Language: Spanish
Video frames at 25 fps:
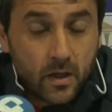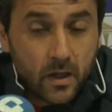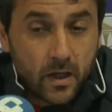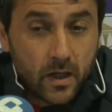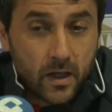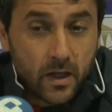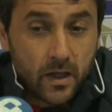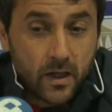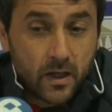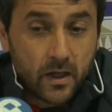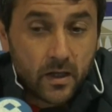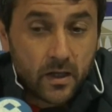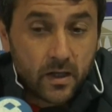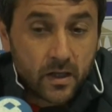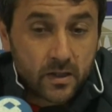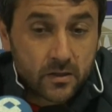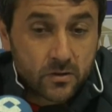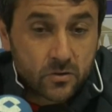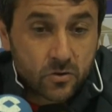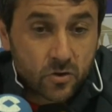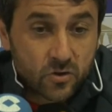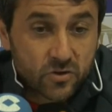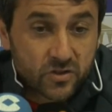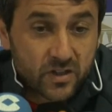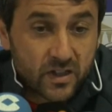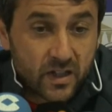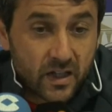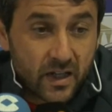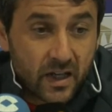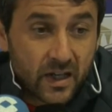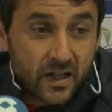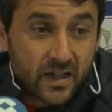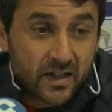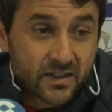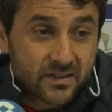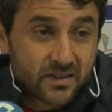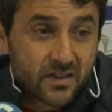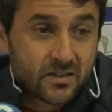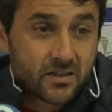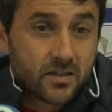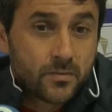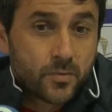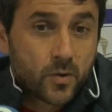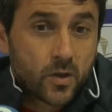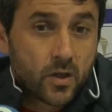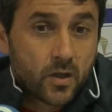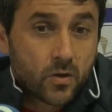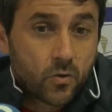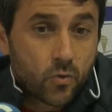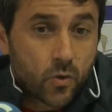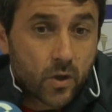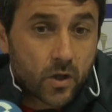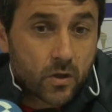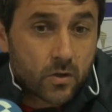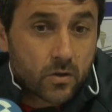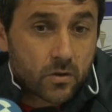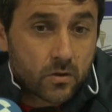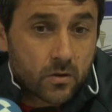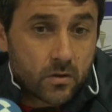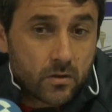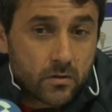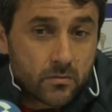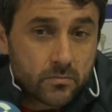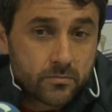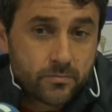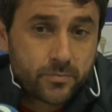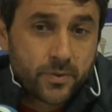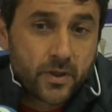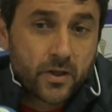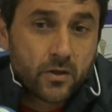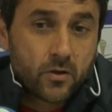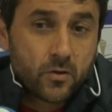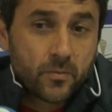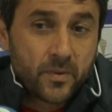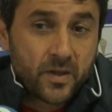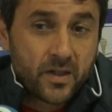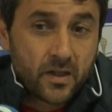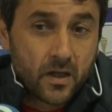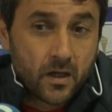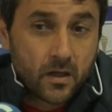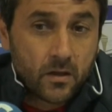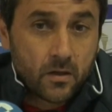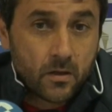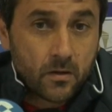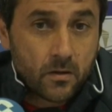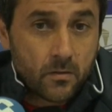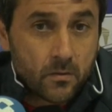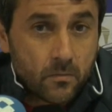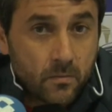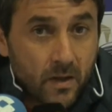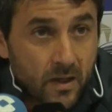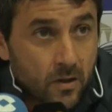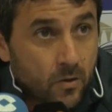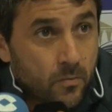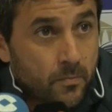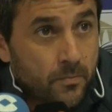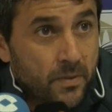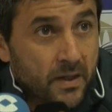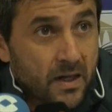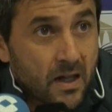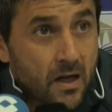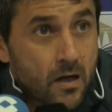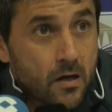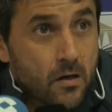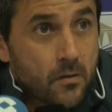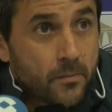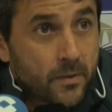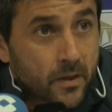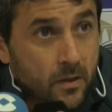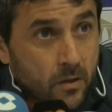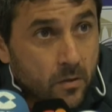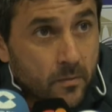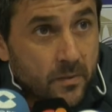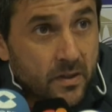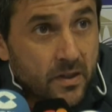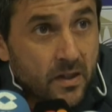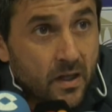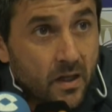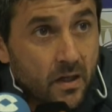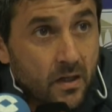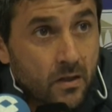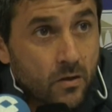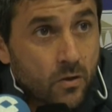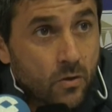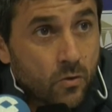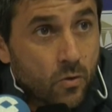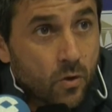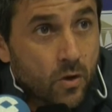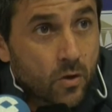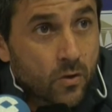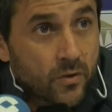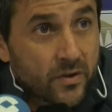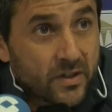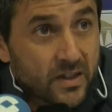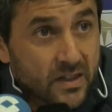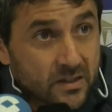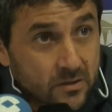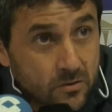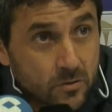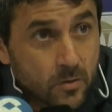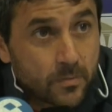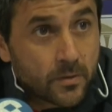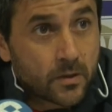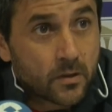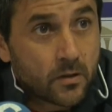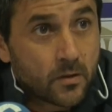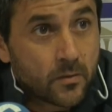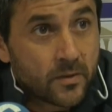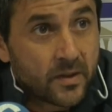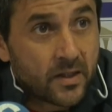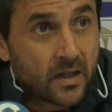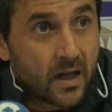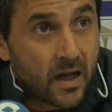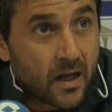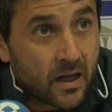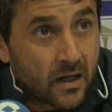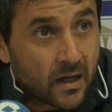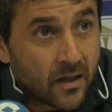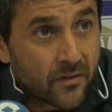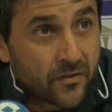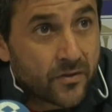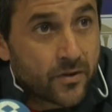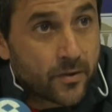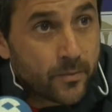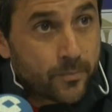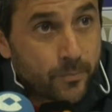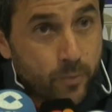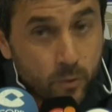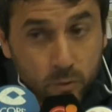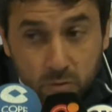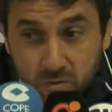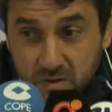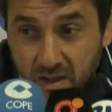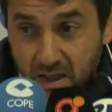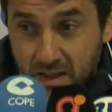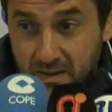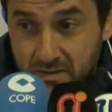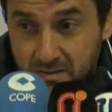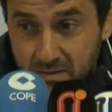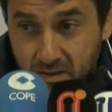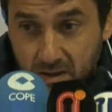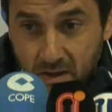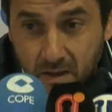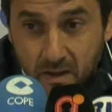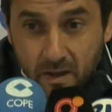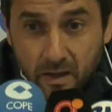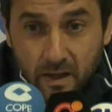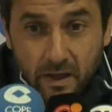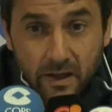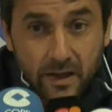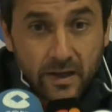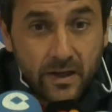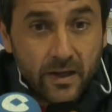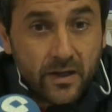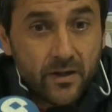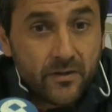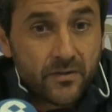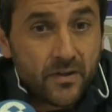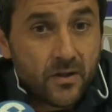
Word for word: Eh, entonces, en ese tipo de juego predomina el balón parado, predomina el juego directo, predomina las disputas eh,